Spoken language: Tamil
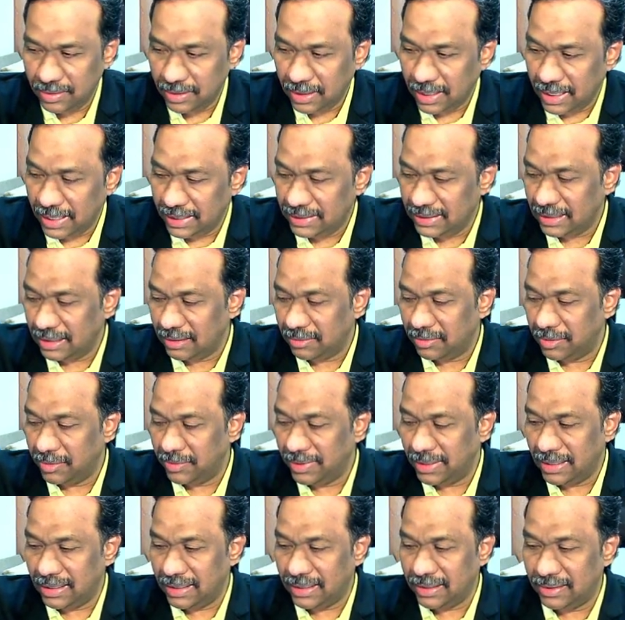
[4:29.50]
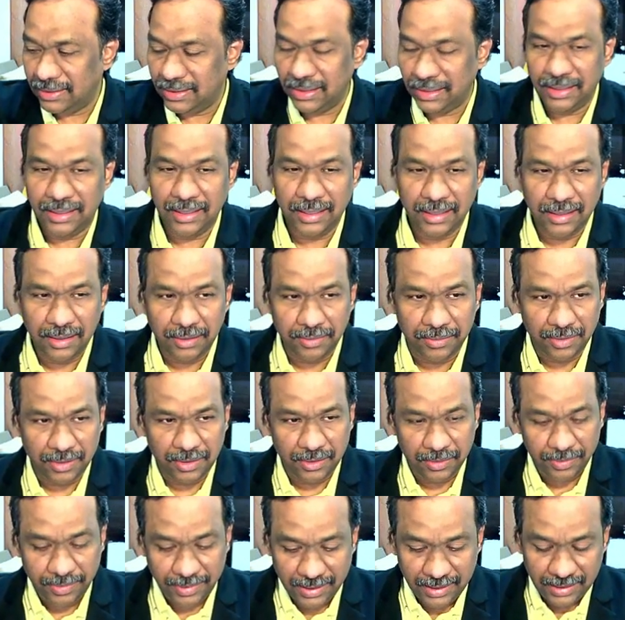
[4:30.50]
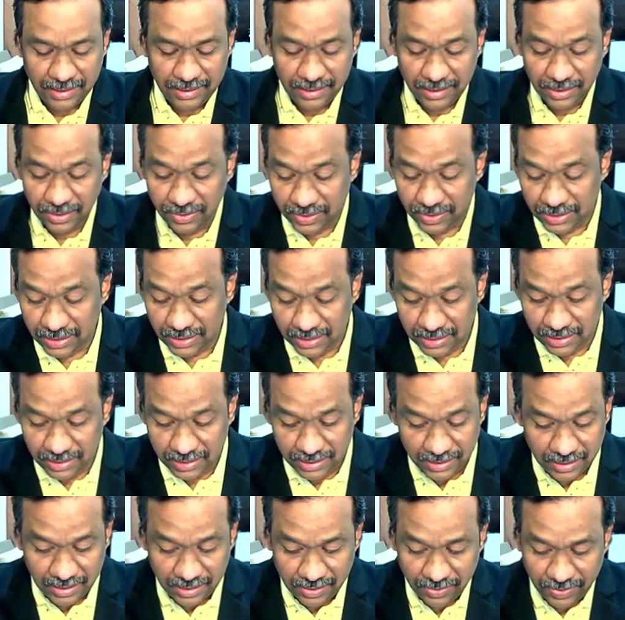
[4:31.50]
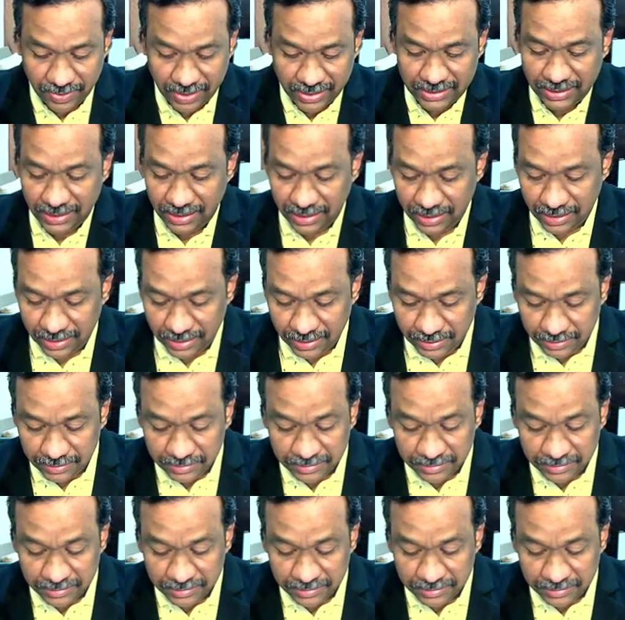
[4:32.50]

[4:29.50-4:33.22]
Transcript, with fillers: ஆதி ஆகமம் இரண்டாவது அதிகாரம் பதினெட்டாவது வசனத்தை நான் வாசிக்கிறேன்